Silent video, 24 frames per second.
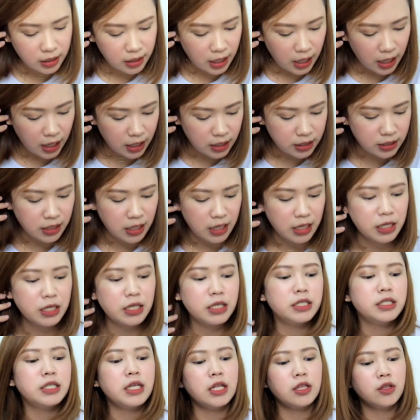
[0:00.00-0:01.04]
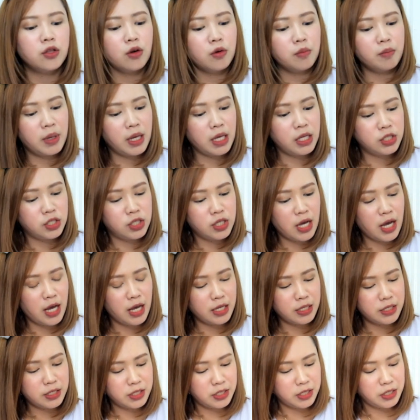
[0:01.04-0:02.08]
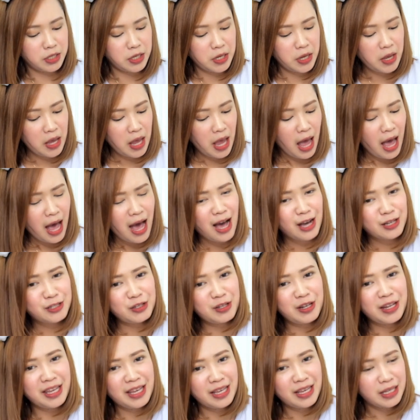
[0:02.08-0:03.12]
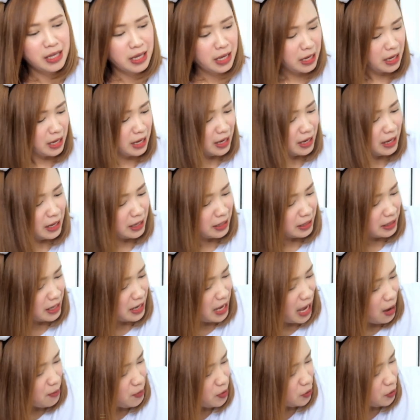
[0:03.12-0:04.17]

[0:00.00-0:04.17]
next is itong medyas. Actually, nagamit